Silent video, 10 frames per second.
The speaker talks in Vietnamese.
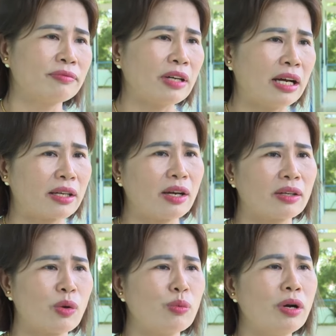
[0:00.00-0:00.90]
Và
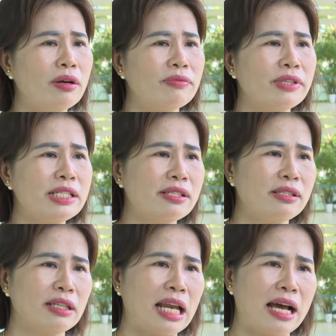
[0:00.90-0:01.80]
cũng vinh dự
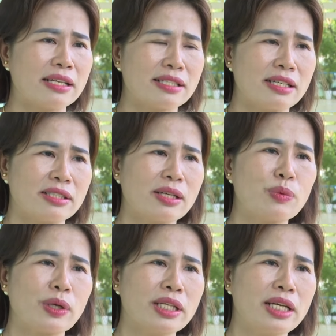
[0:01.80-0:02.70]
là trong
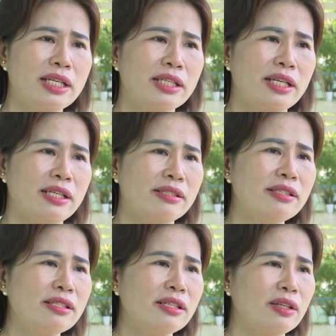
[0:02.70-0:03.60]
cuộc thi thì
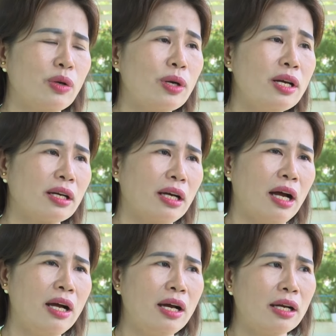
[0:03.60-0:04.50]
dưới sự nỗ lực
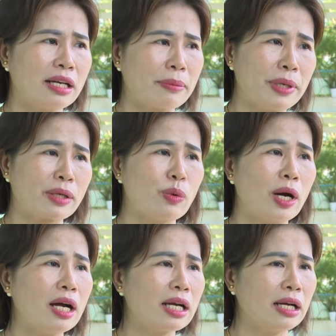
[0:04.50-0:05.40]
đặc biệt
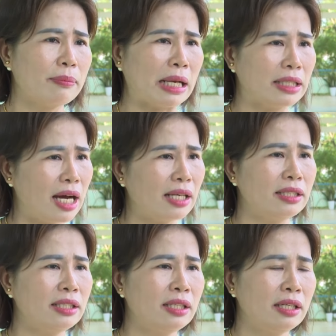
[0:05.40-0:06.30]
của bản thân
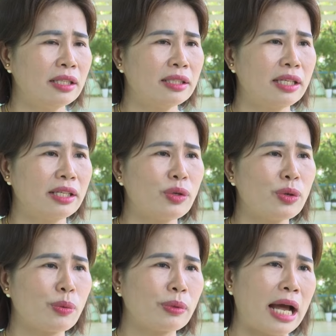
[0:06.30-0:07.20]
thì
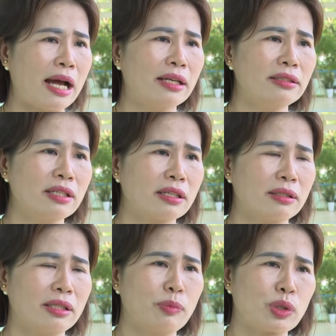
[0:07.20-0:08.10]
tôi cũng đã được
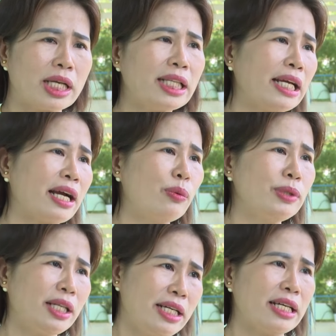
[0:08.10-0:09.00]
một cái thành công
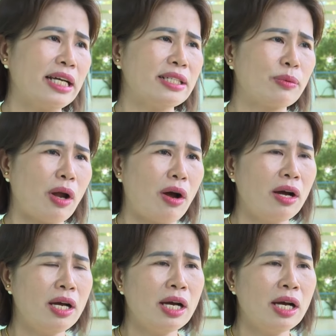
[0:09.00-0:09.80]
nhất định ở trong đó.